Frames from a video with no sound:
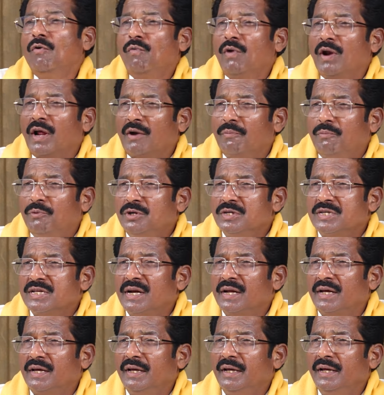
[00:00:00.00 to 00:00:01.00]
వరికిపూడి
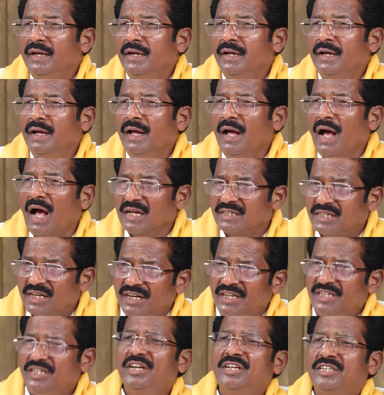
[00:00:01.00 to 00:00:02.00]
సెలకి అసలు
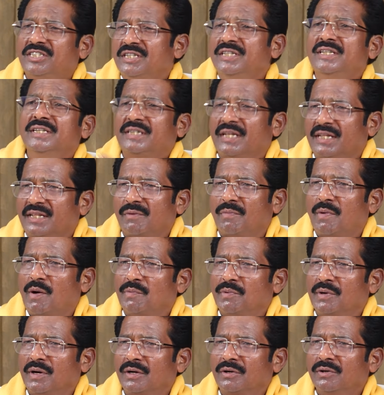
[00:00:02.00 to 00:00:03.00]
నిధులు ఇచ్చింది
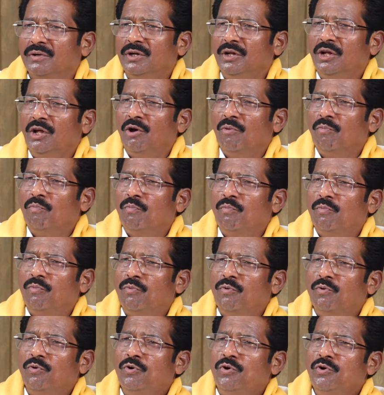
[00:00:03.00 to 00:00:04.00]
చంద్రబాబు గారు
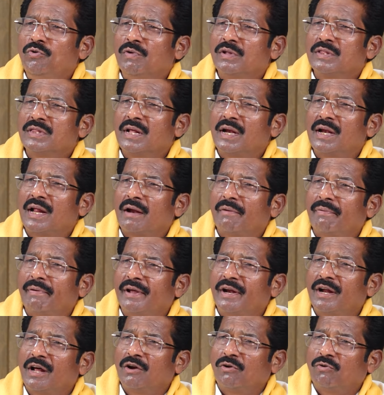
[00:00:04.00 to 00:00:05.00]
మూడు వందల
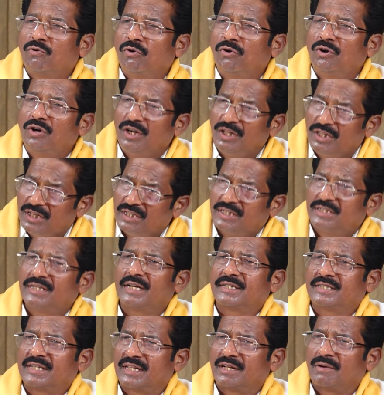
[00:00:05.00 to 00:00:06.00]
నలభై నాలుగు కోట్లు నిధులు
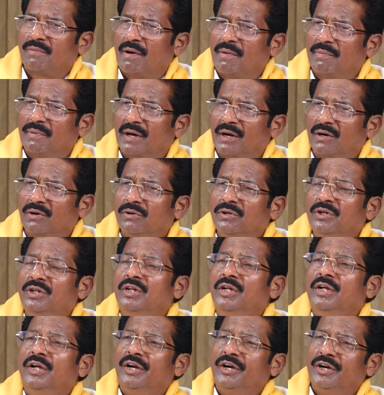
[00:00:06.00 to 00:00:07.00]
ఇచ్చారు చంద్రబాబు గారు
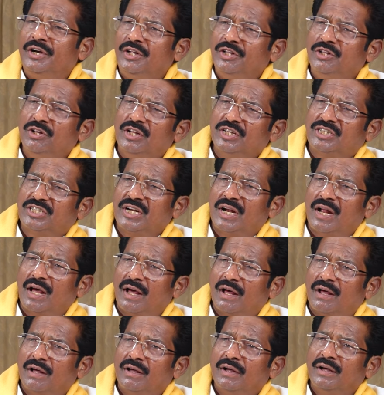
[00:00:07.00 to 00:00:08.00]
నిధులు ఇచ్చినా
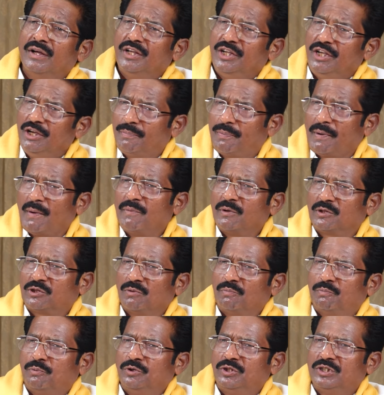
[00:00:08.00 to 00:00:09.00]
ఈ
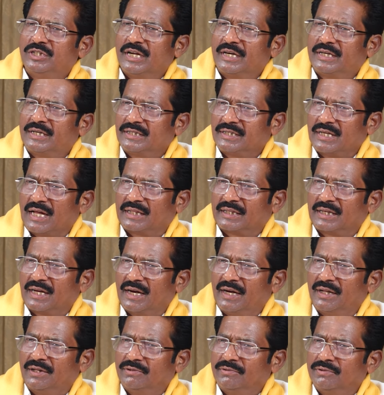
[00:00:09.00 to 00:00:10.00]
ప్రభుత్వం పూర్తి చేయటం
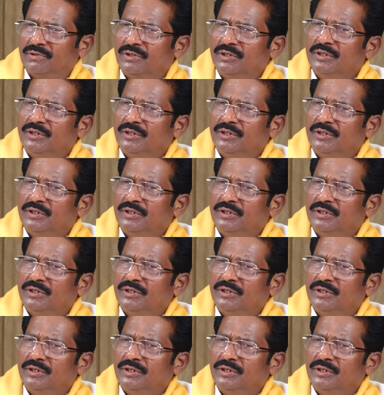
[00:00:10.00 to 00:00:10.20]
చేతకాలేదు